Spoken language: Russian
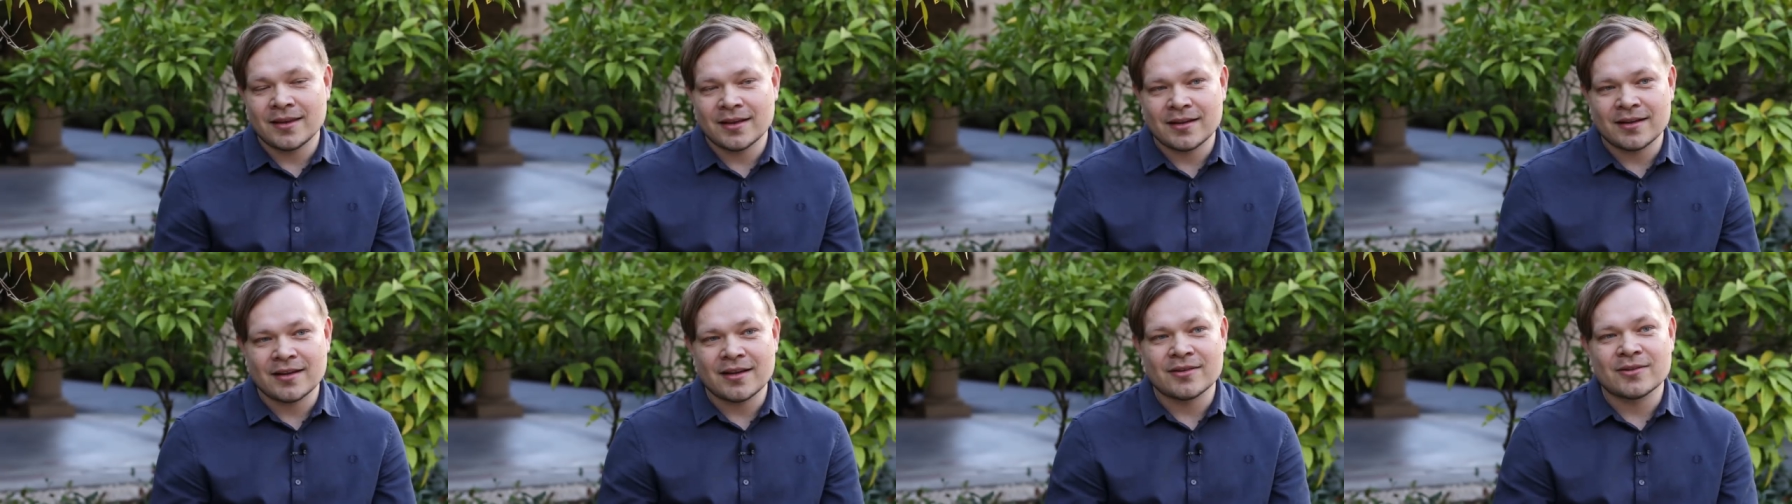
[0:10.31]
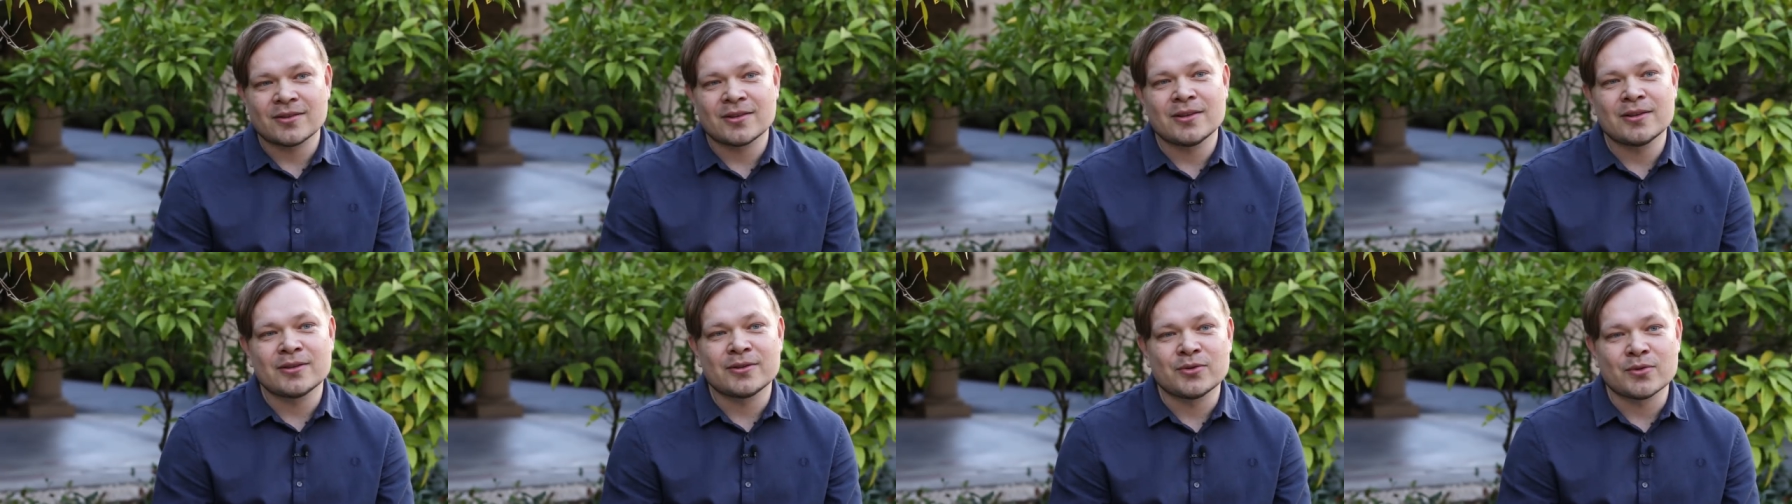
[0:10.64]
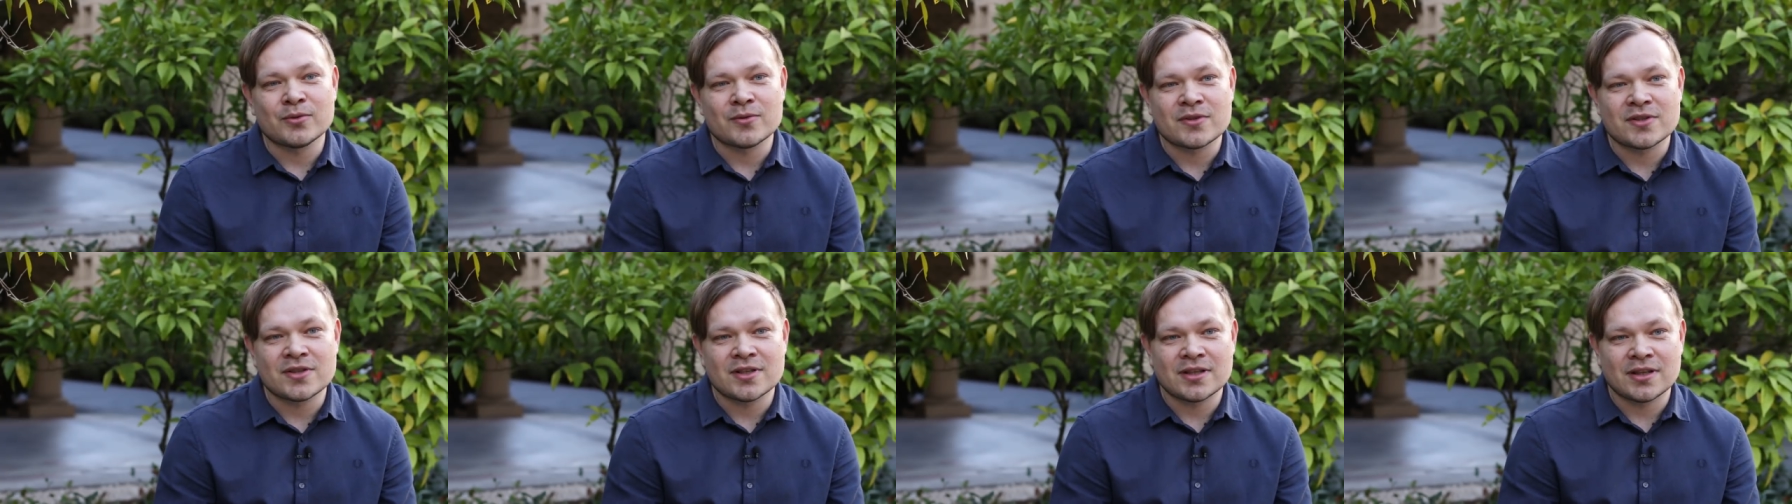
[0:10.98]
ты
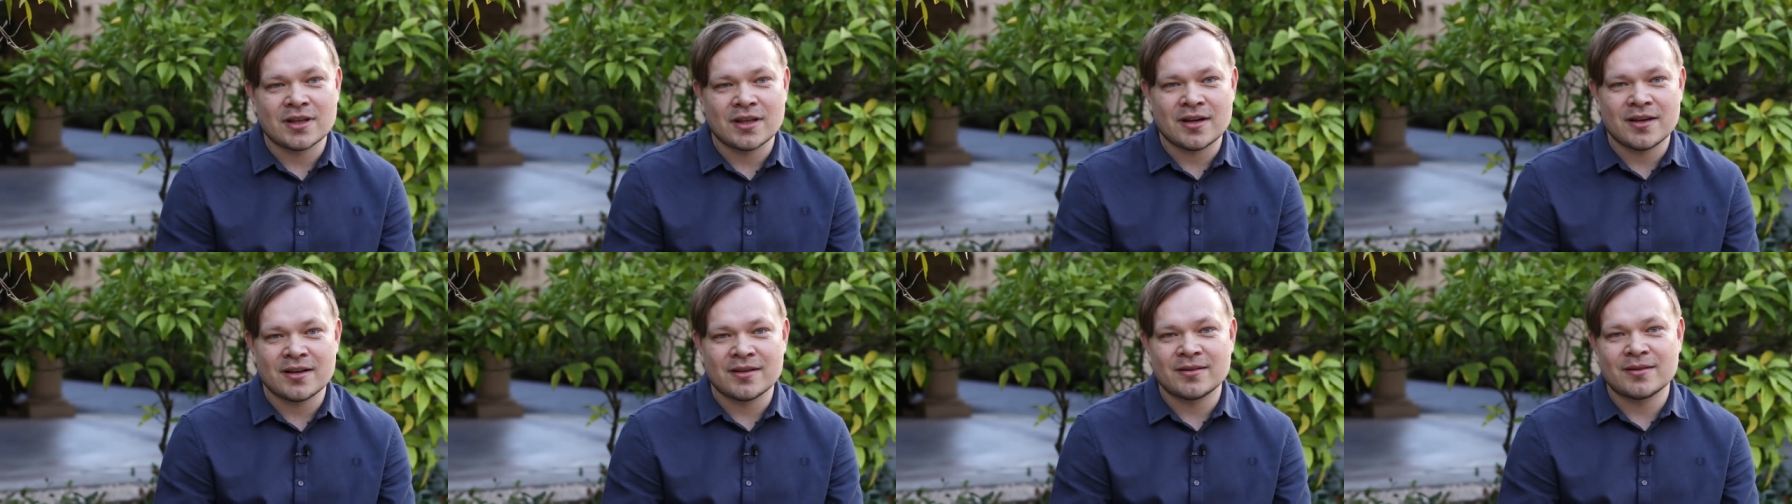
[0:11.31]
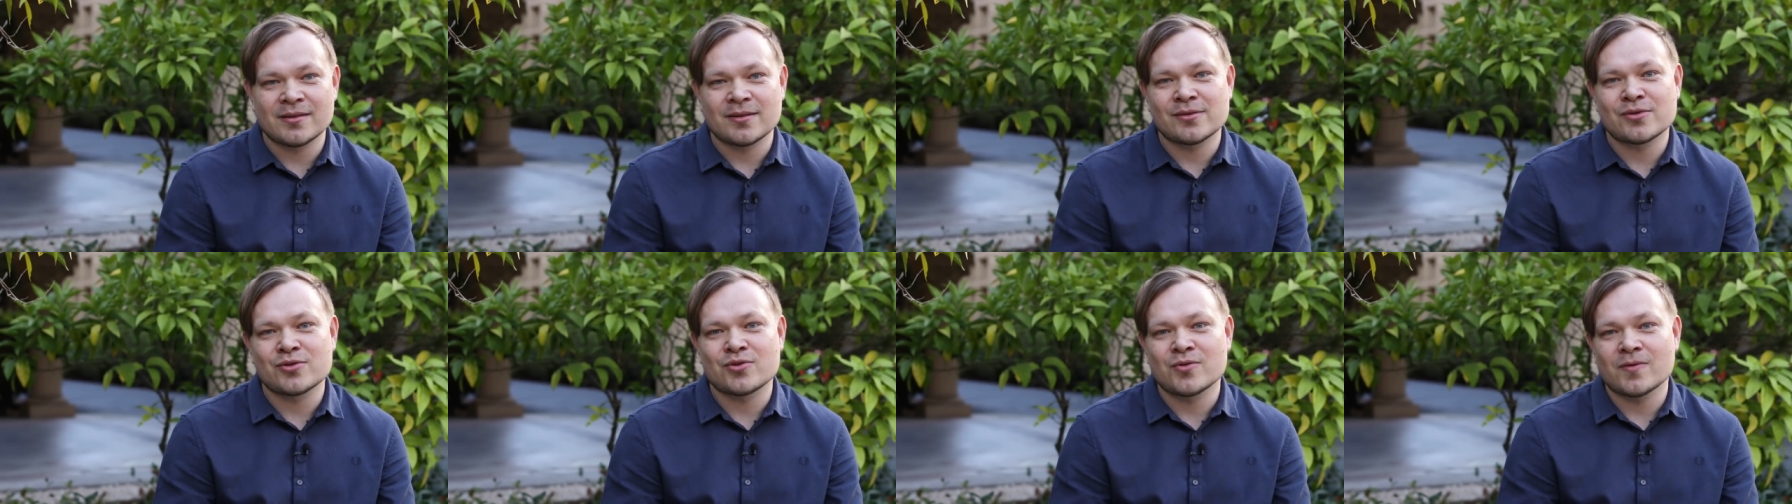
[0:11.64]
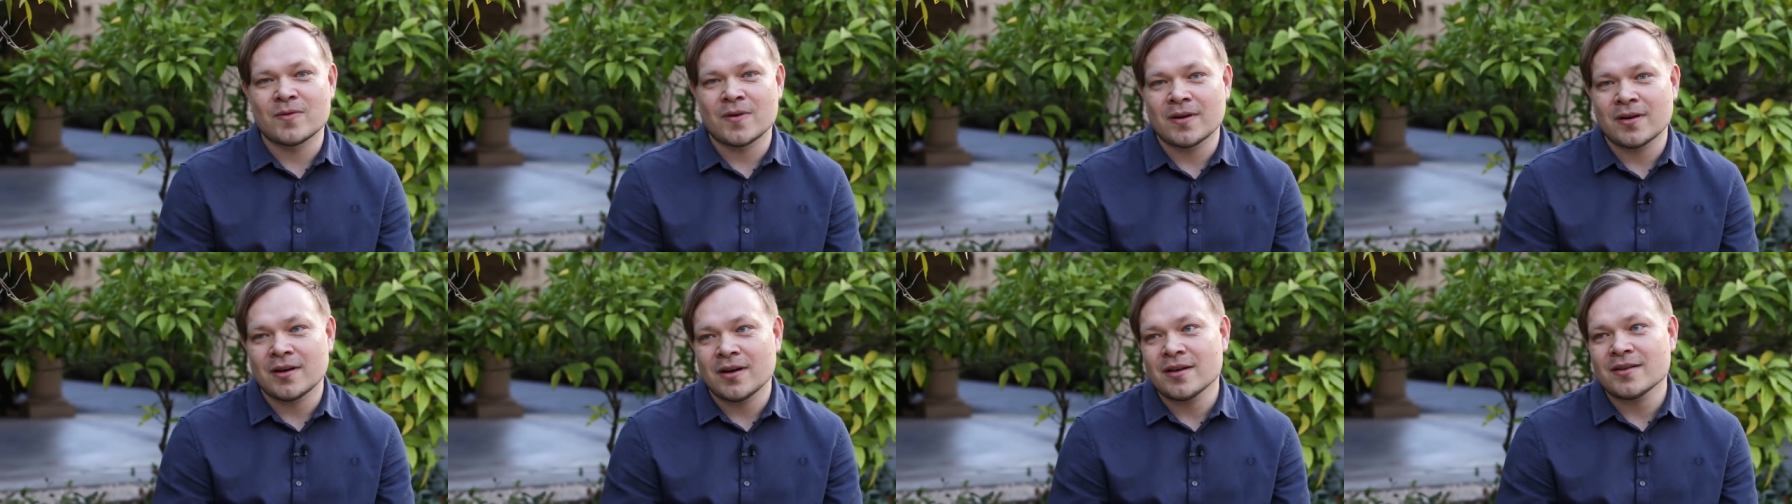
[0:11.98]
откликнулся на тысячу
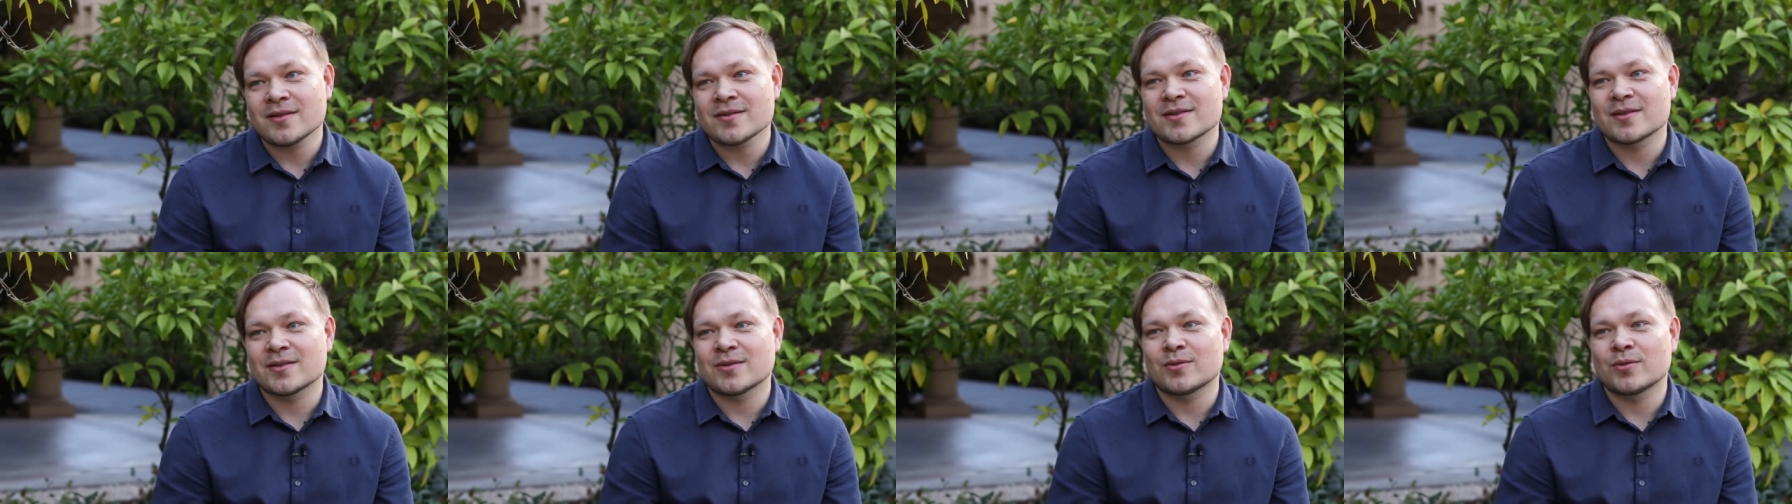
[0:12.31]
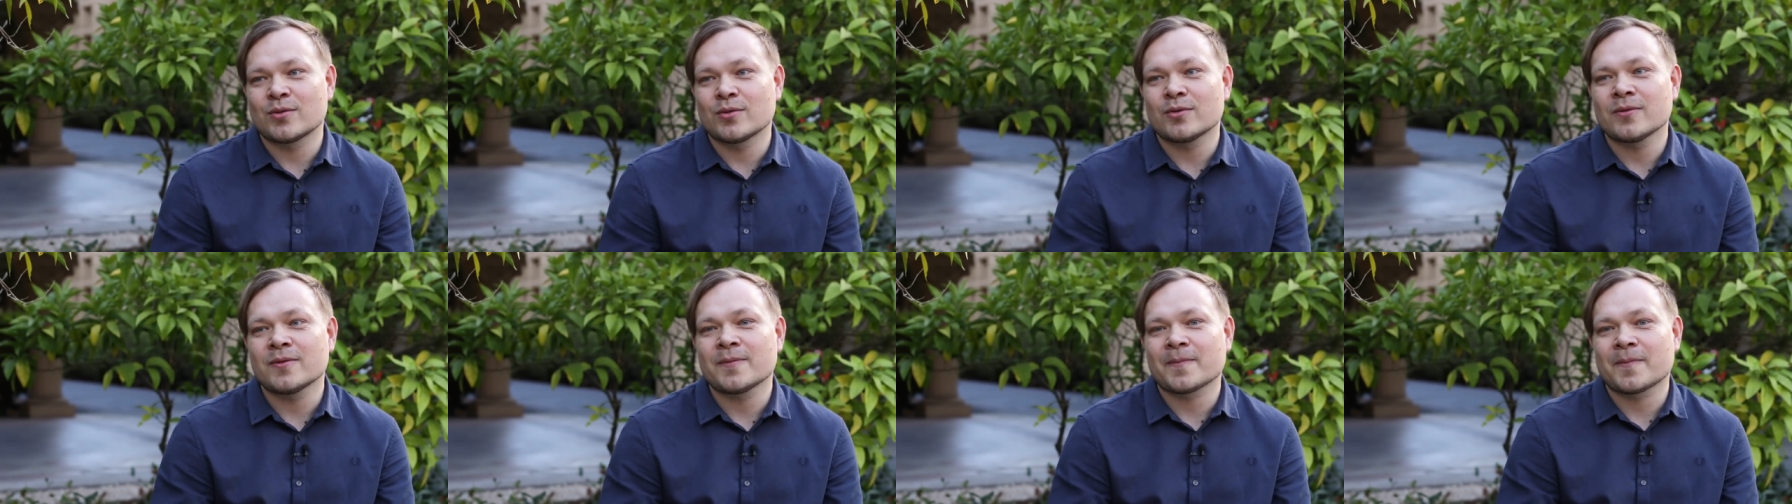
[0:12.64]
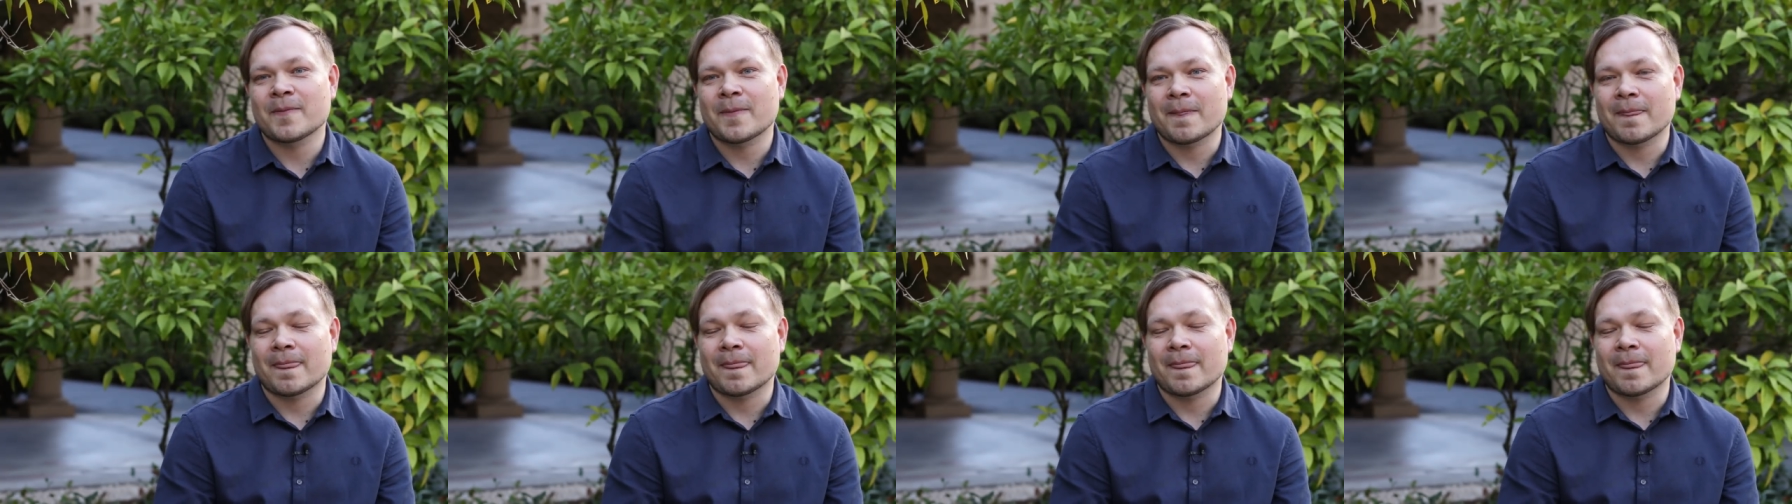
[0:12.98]
вакансий, то